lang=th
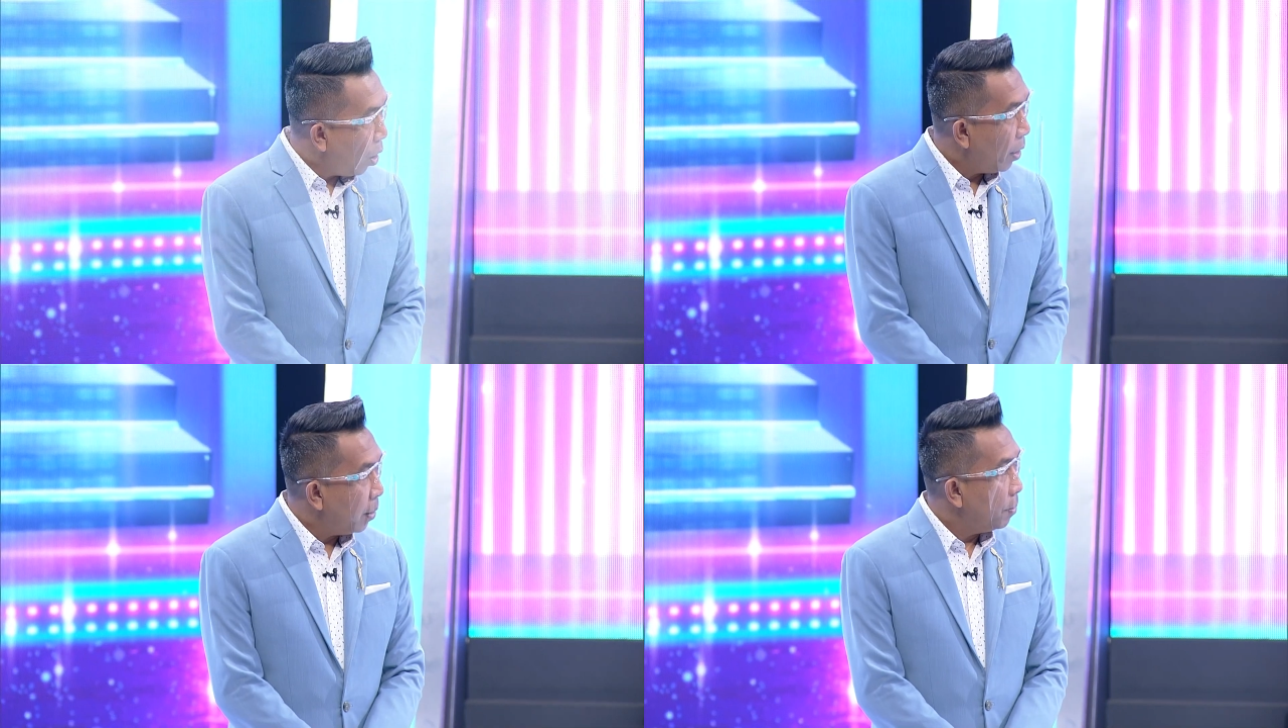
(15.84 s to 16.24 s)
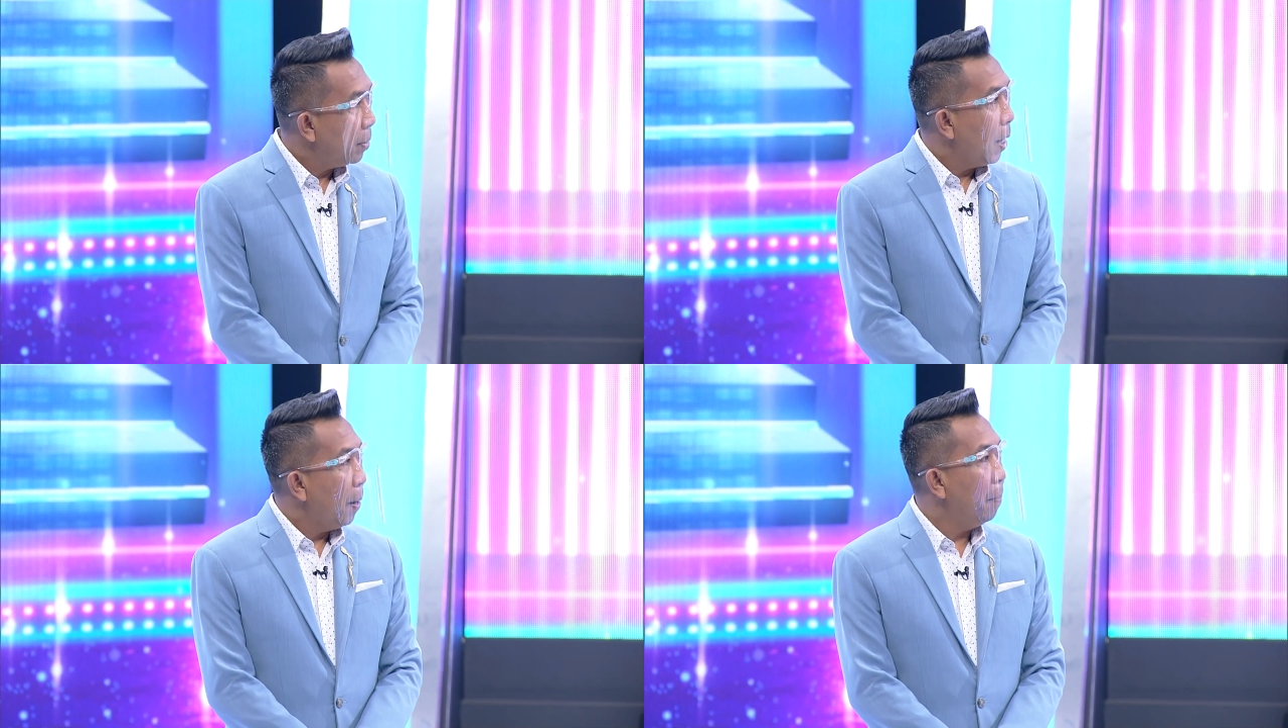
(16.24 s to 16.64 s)
ดอน
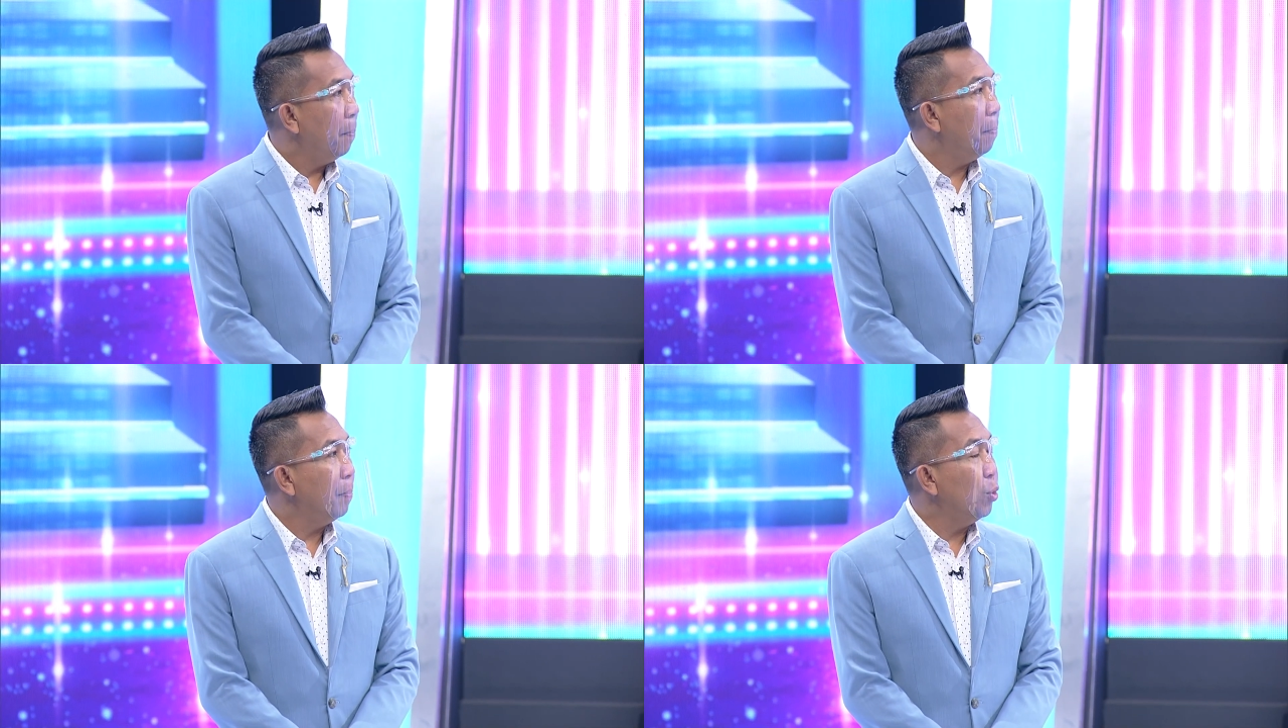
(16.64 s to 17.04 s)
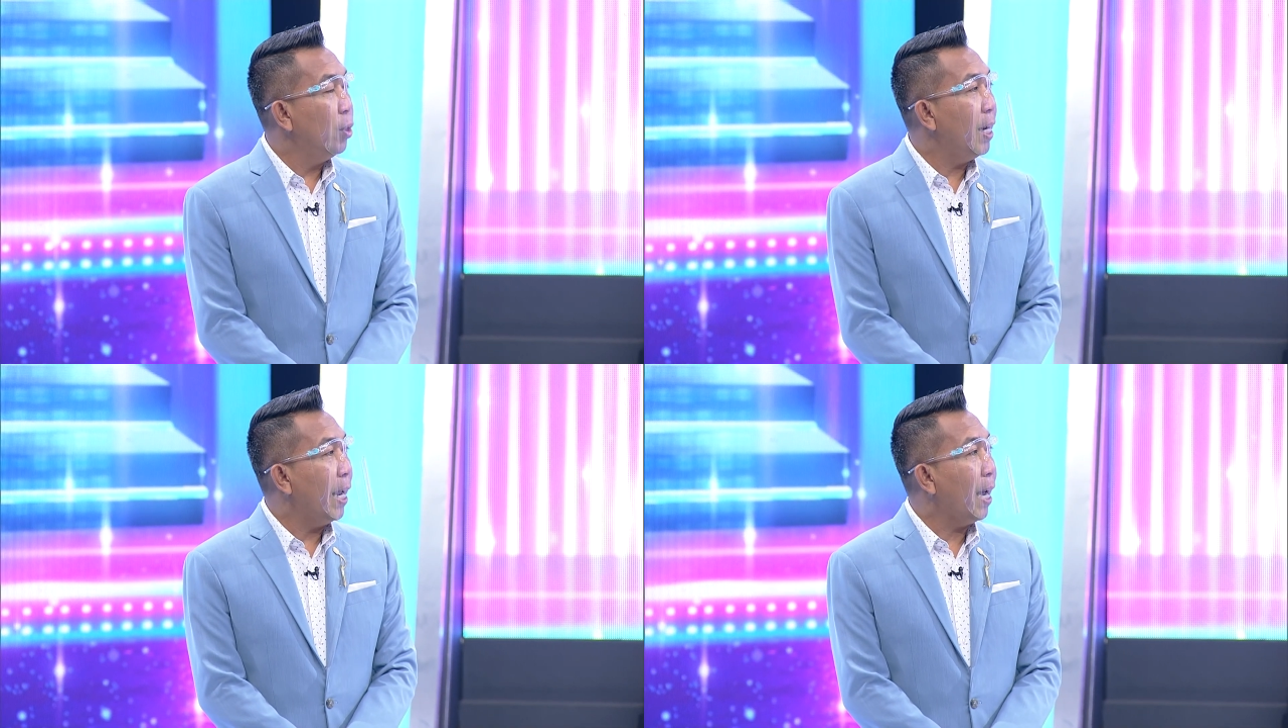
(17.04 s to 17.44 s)
ครับ อยู่
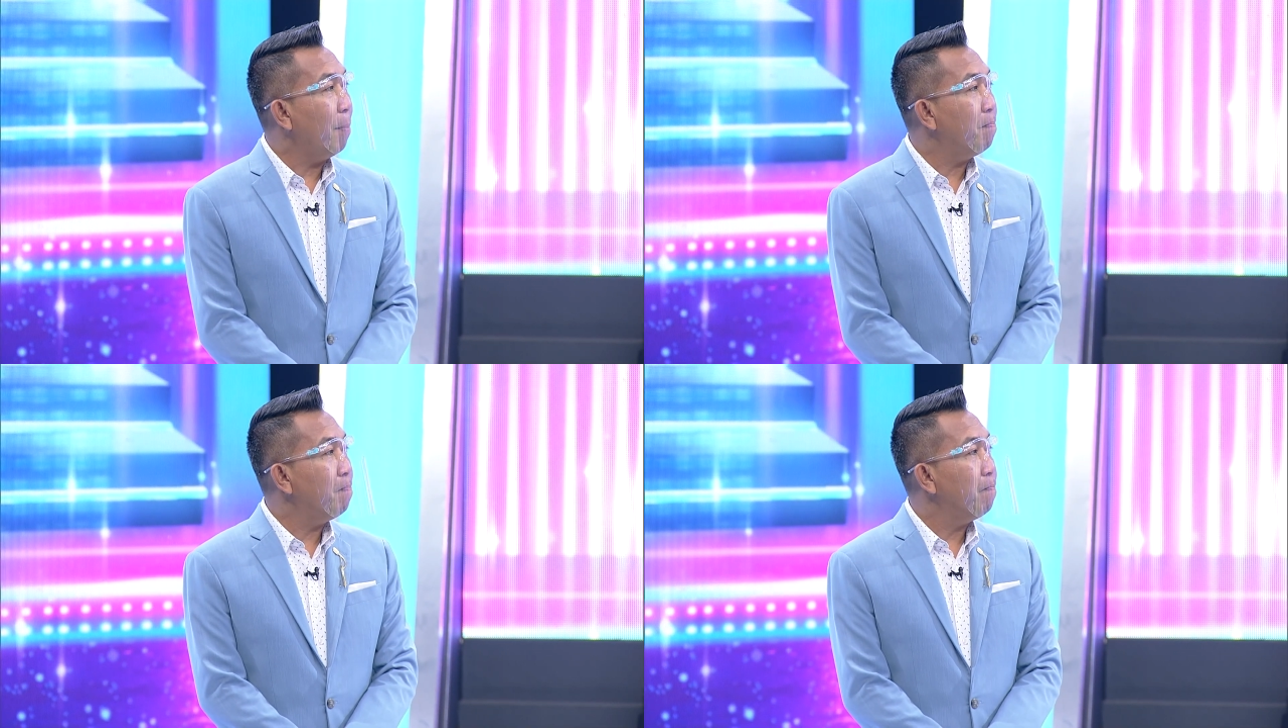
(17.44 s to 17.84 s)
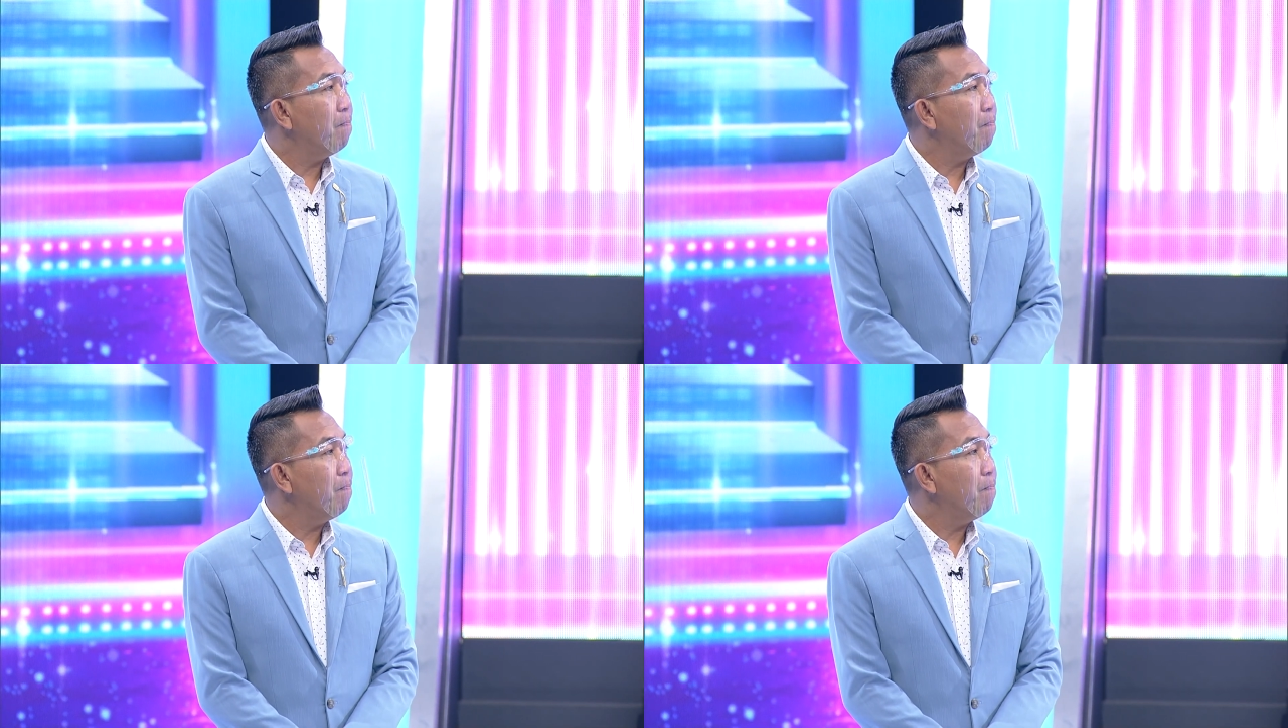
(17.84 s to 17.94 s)
ที่ไหนครับ